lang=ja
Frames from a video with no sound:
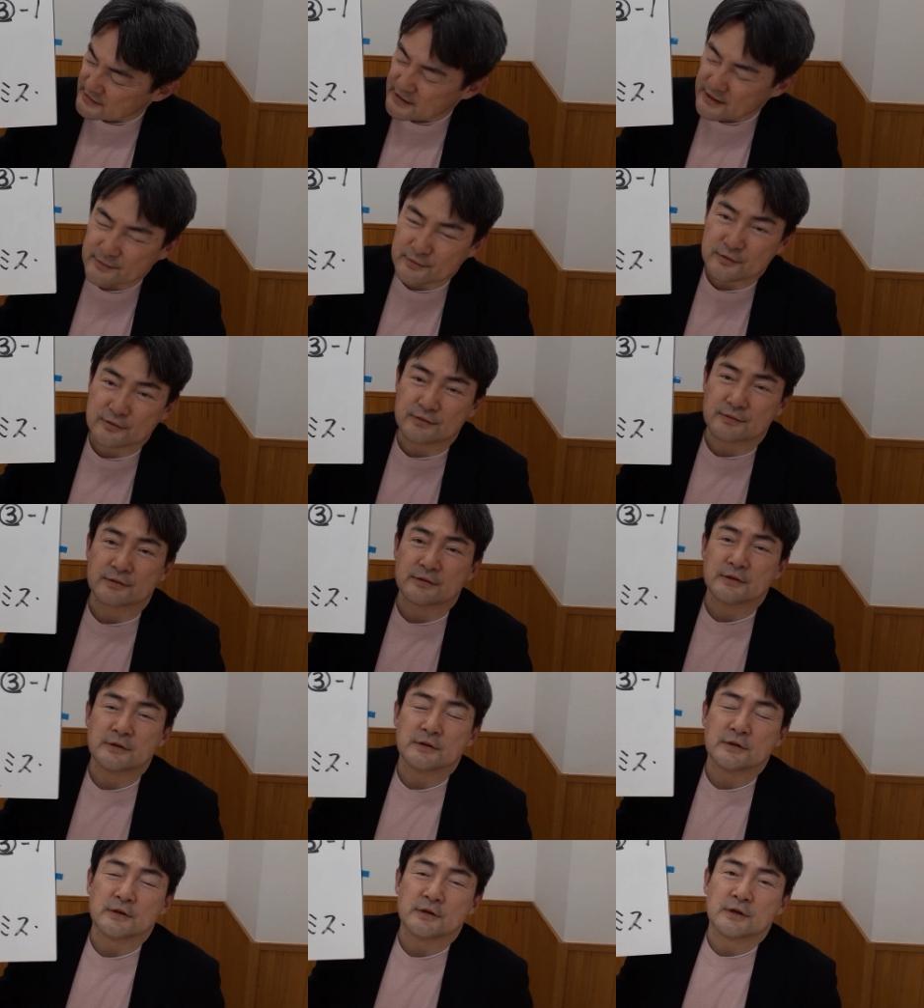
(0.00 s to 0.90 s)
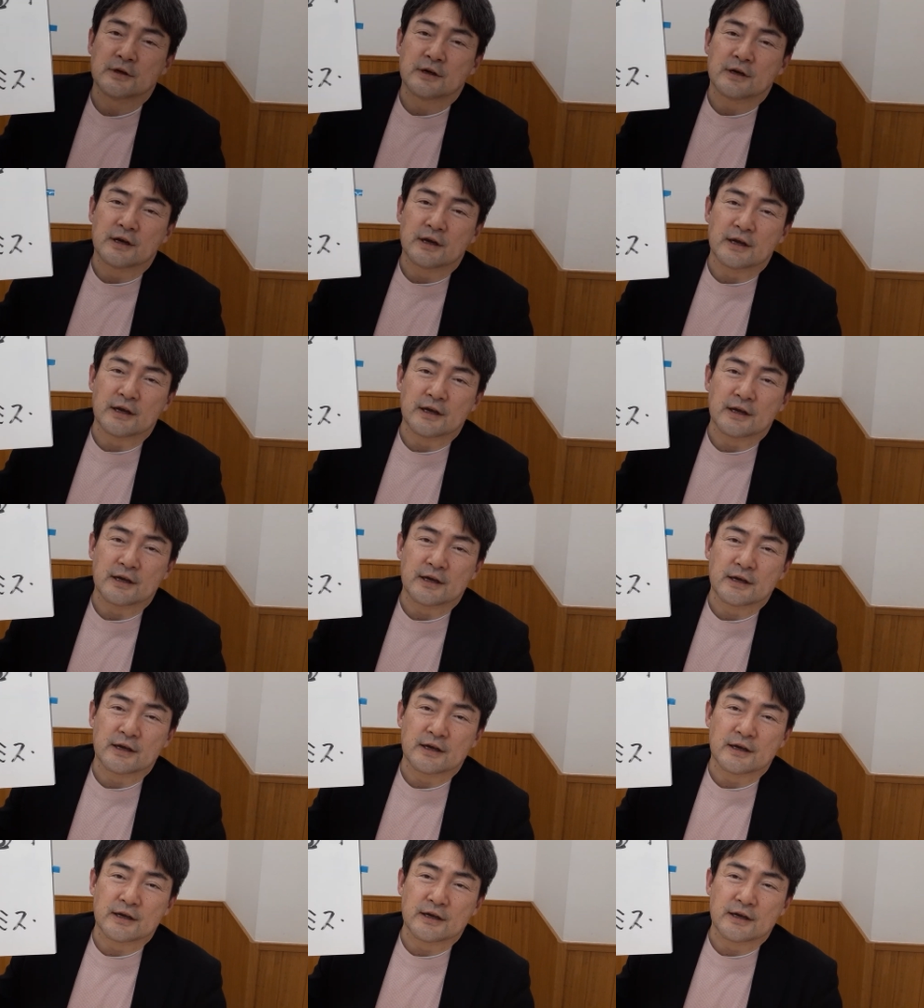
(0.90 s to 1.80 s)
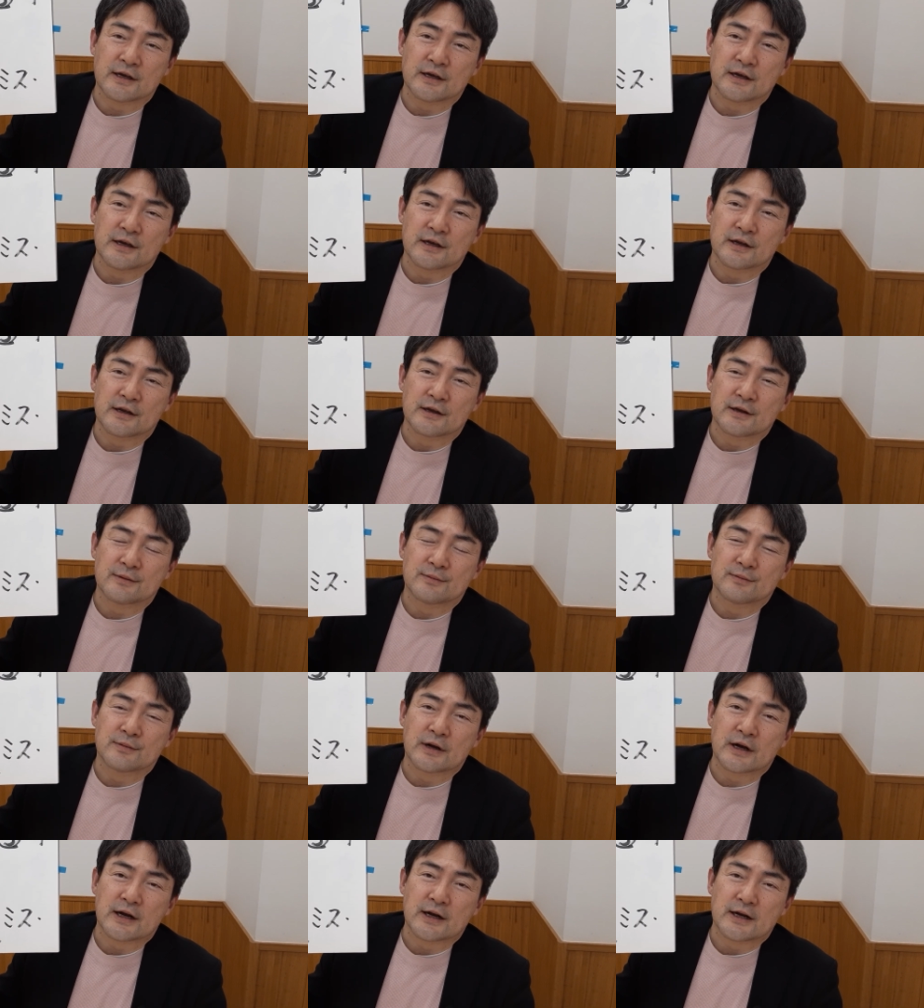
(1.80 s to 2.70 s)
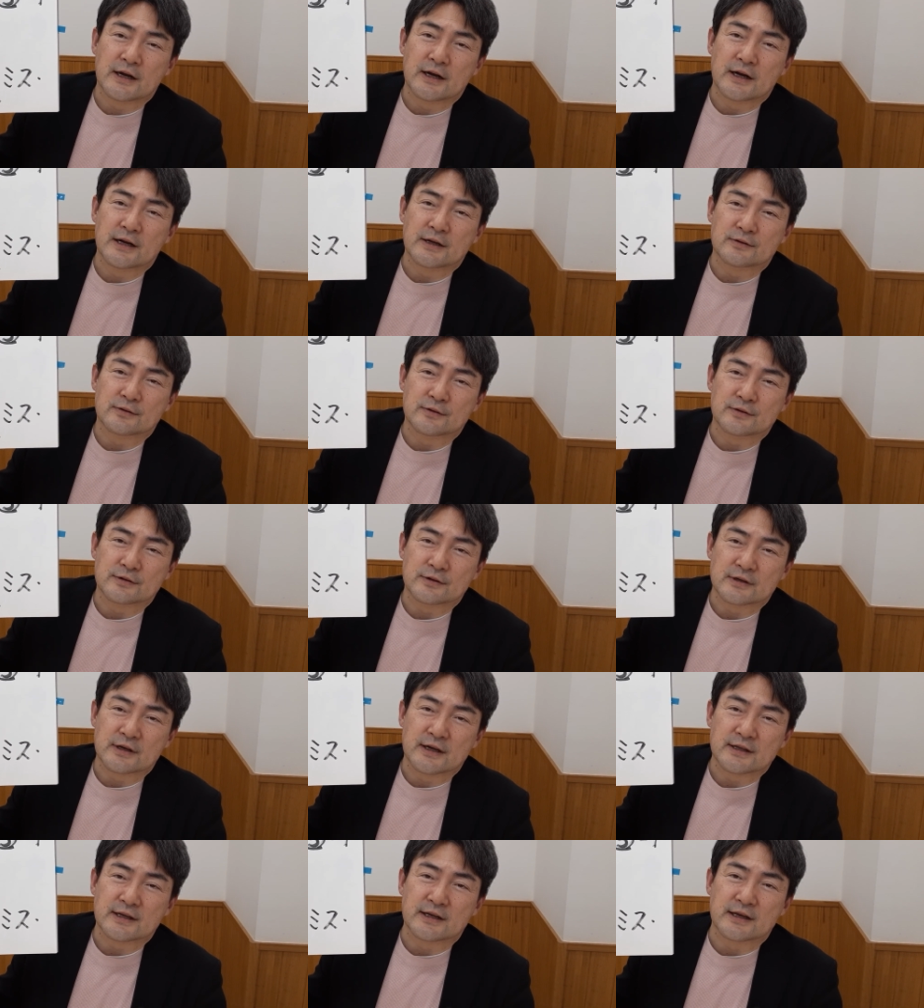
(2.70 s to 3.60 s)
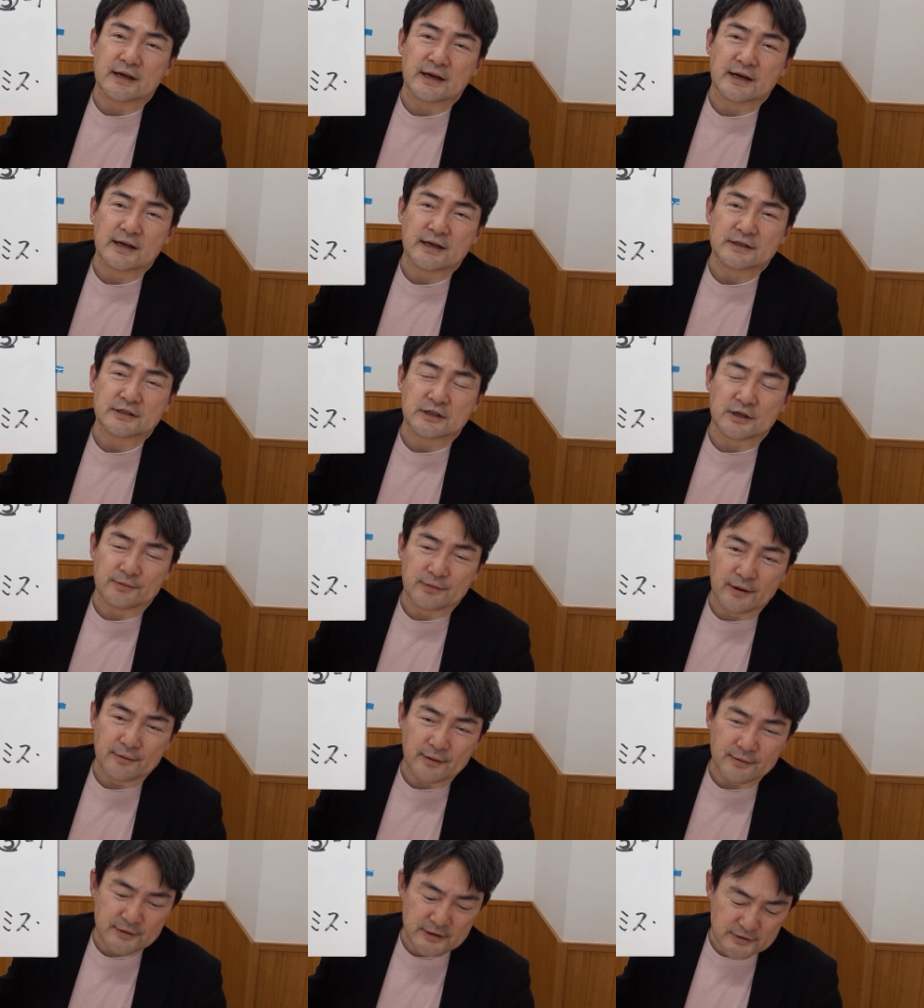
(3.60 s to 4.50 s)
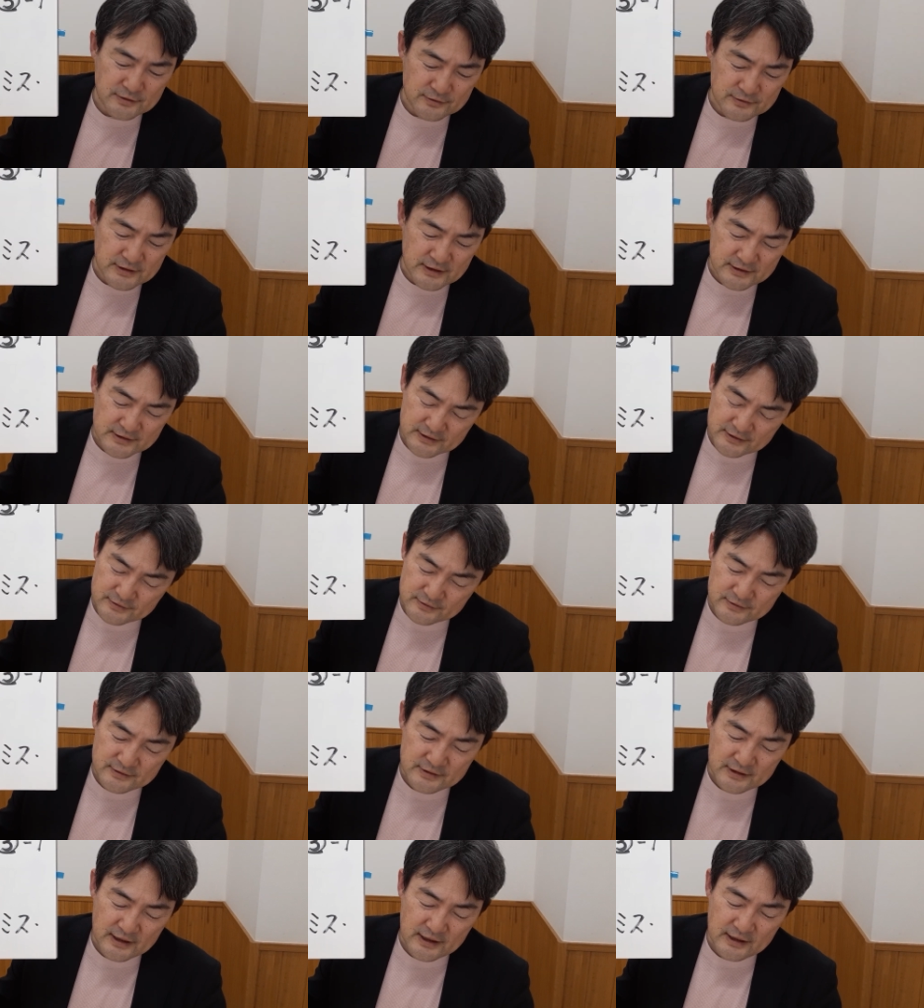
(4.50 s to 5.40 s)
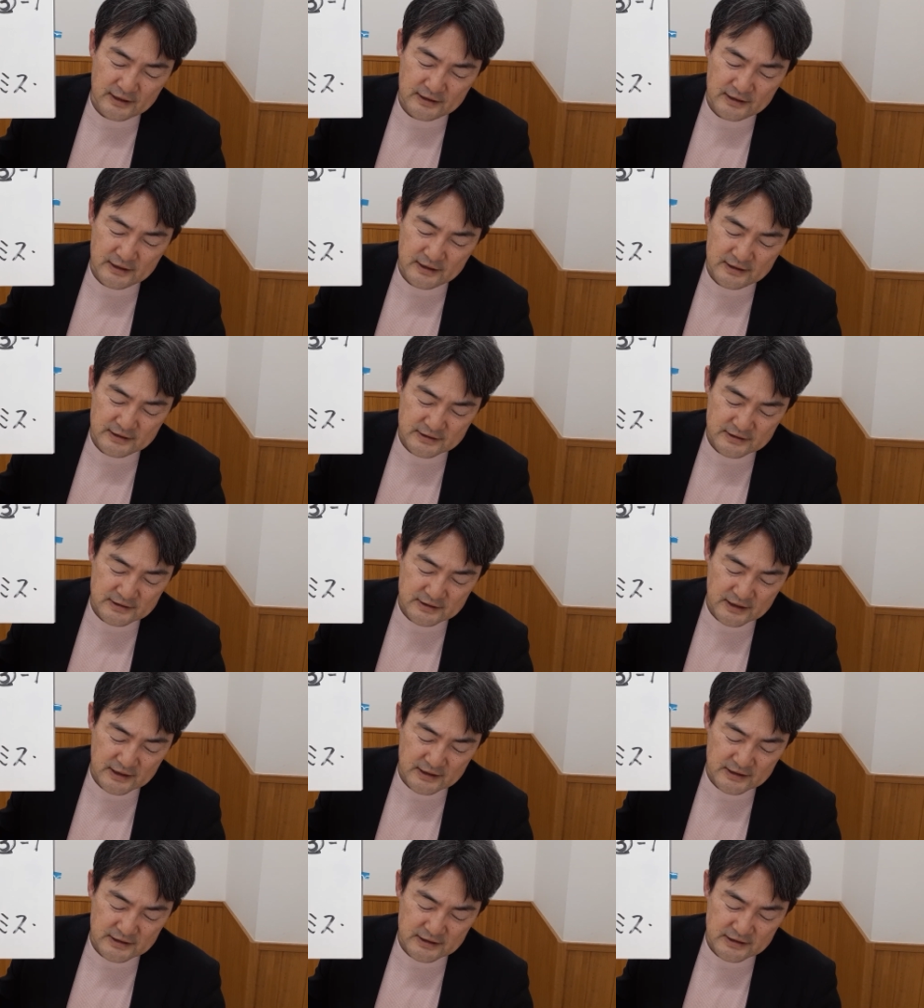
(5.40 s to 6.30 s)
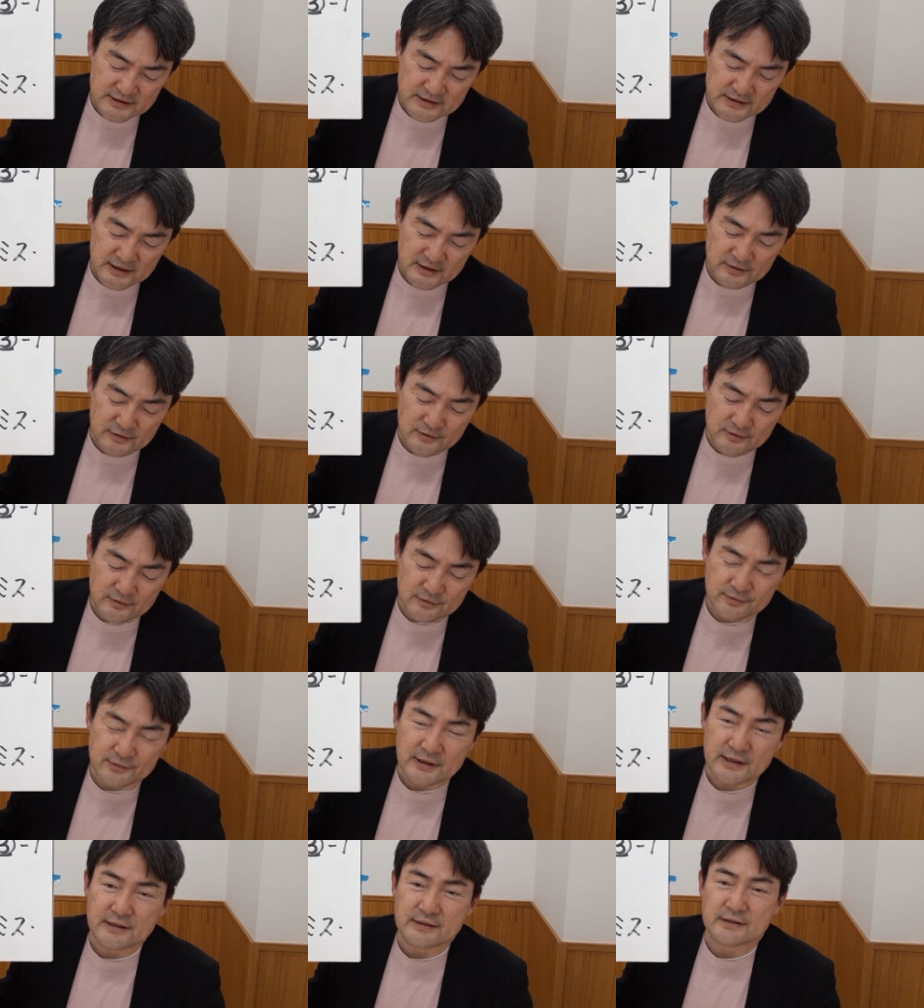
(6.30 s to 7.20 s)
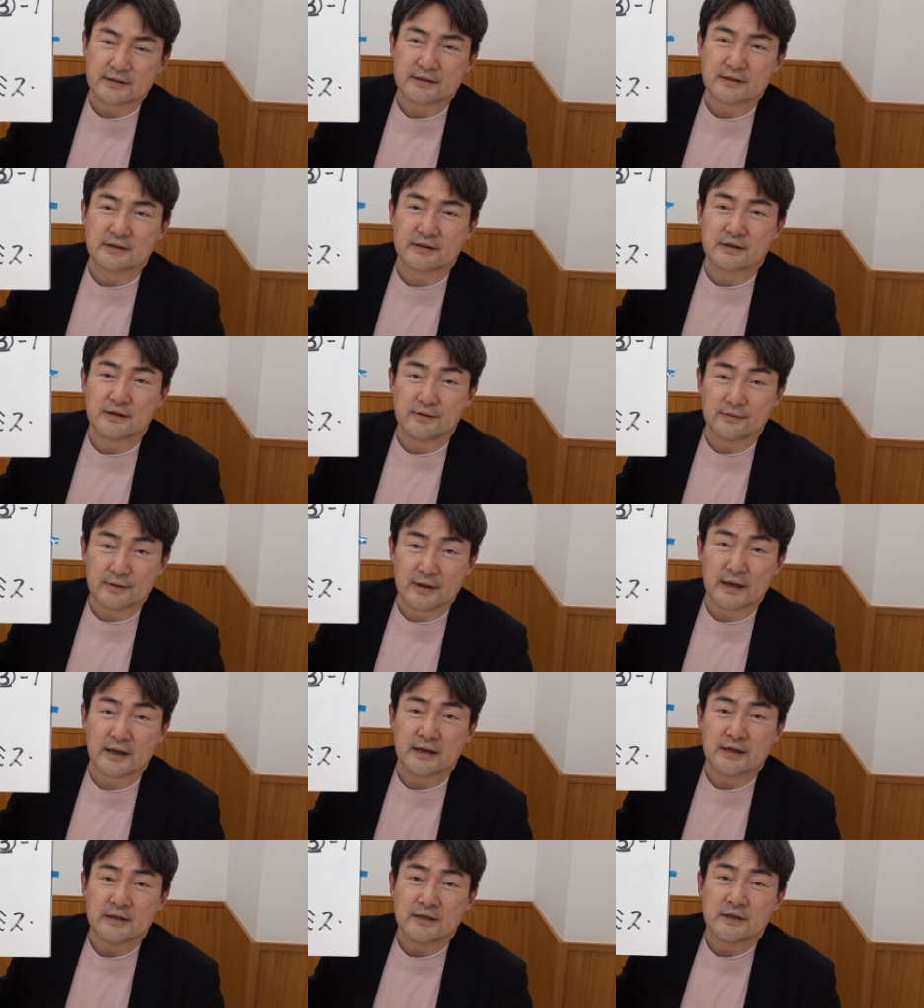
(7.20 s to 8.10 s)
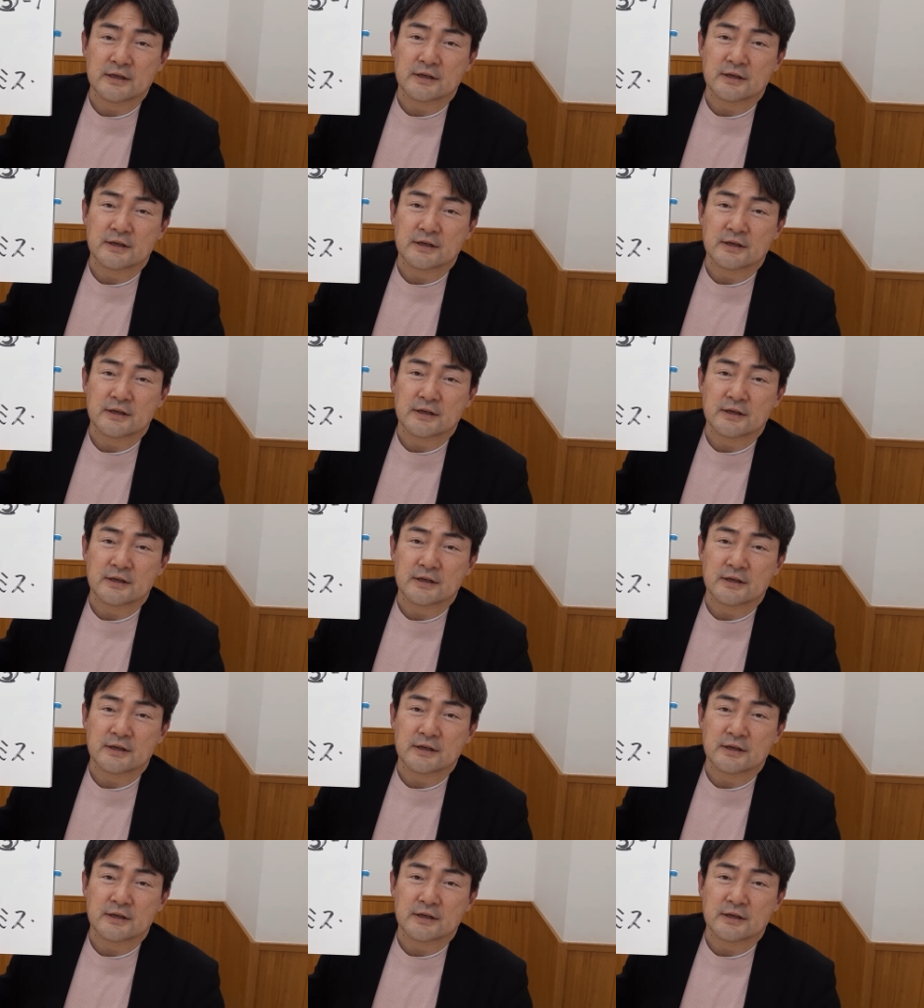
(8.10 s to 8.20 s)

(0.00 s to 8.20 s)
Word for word: 多分、えー、まああのかなり早口でバババッと歌ってるんで、えステージ下のファンには